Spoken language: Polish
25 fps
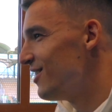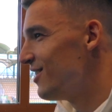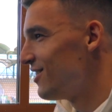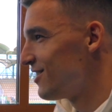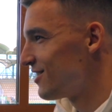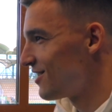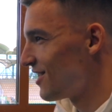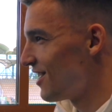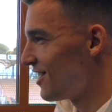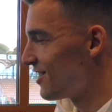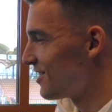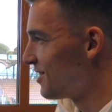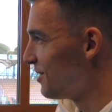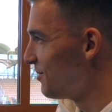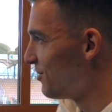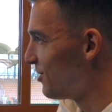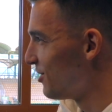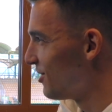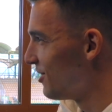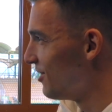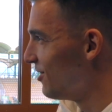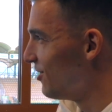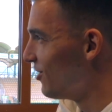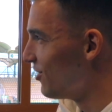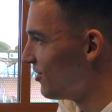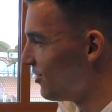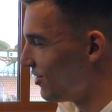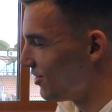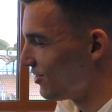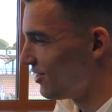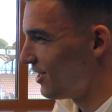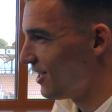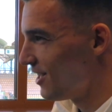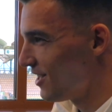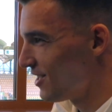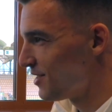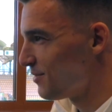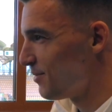Z każdym, do, do, do
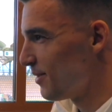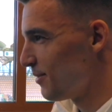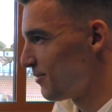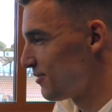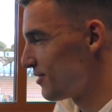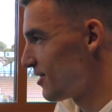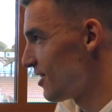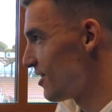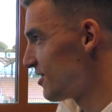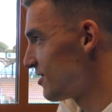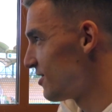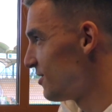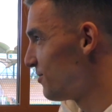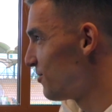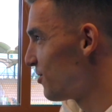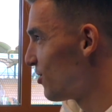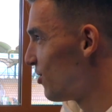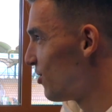teraz mam z każdym